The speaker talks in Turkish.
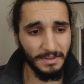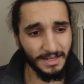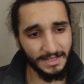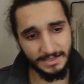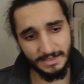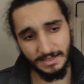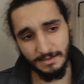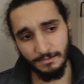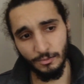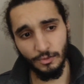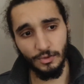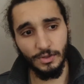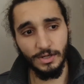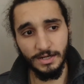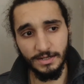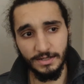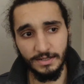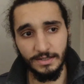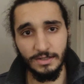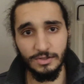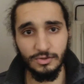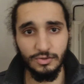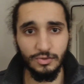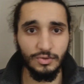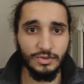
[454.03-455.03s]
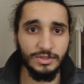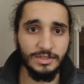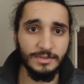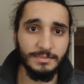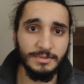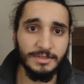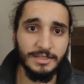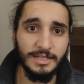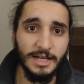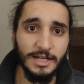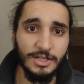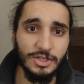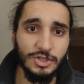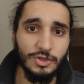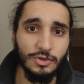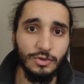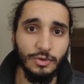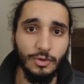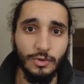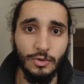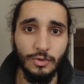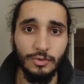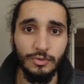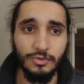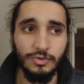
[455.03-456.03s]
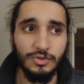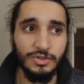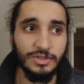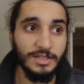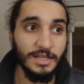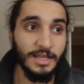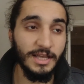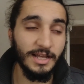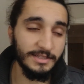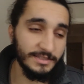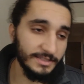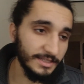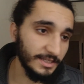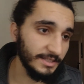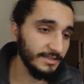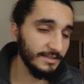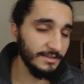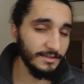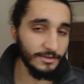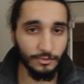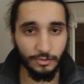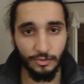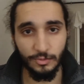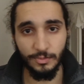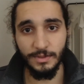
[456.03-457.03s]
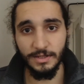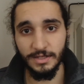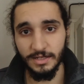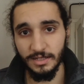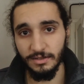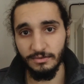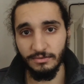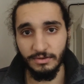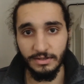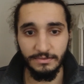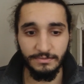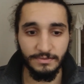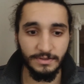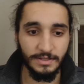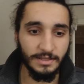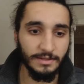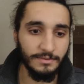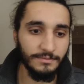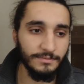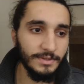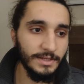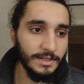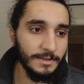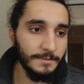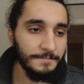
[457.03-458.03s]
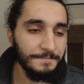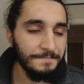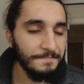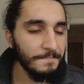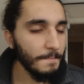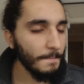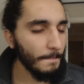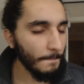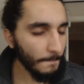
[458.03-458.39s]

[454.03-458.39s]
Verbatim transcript: Bazen böyle arkadaş ortamında açılıyor konusu işte ya Seyit'in de YouTube kanalı var falan falan filan.